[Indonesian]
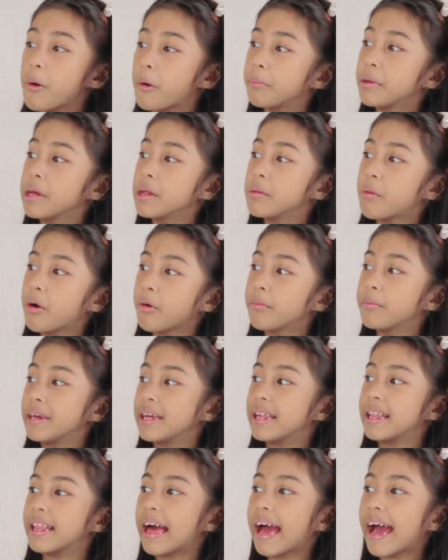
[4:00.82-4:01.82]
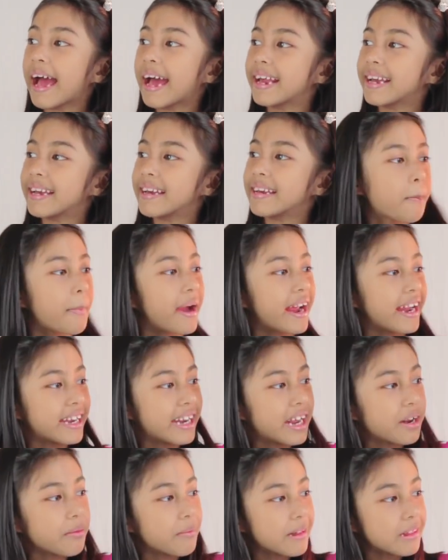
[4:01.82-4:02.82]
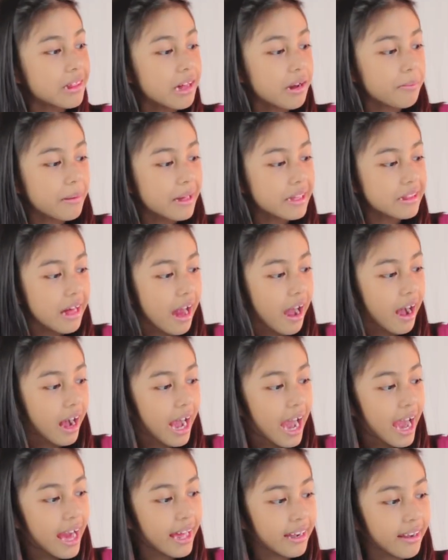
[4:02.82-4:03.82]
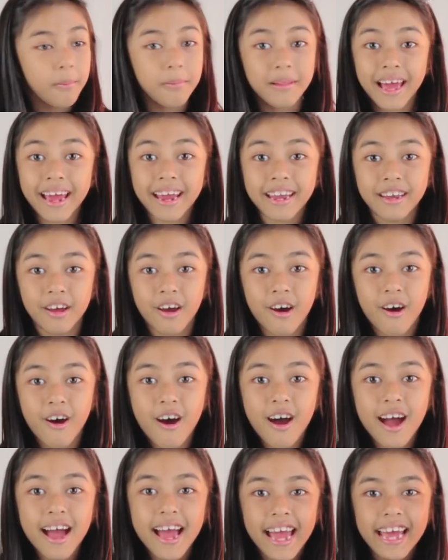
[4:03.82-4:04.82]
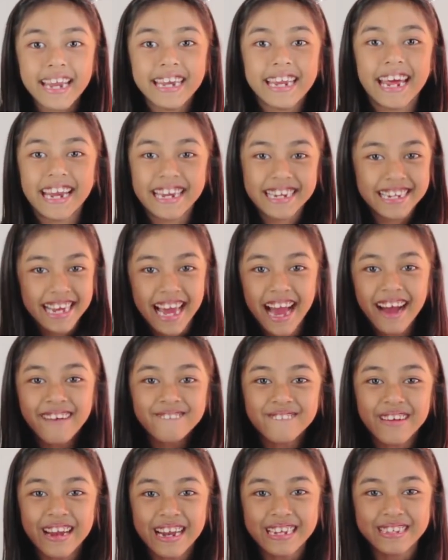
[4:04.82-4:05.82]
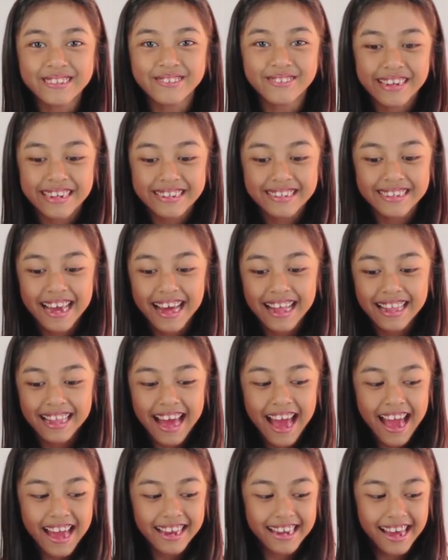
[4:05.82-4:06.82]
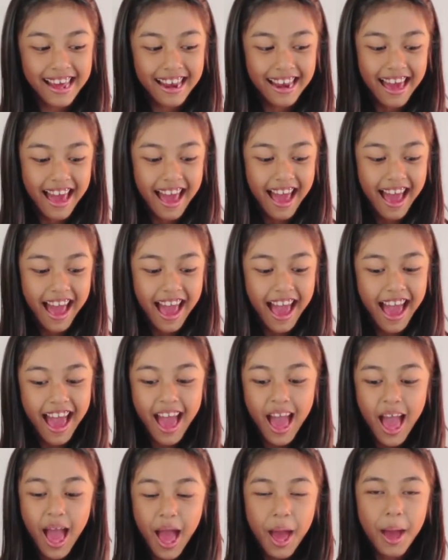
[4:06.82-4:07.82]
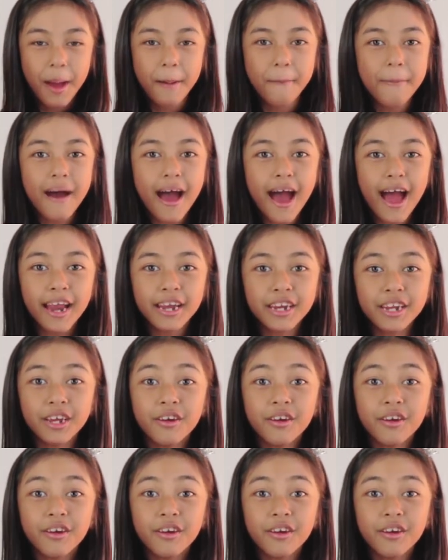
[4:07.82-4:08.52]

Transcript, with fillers: mobil-mobilan, mainan masak-masakan, Kledo dan yang paling spesial adalah ban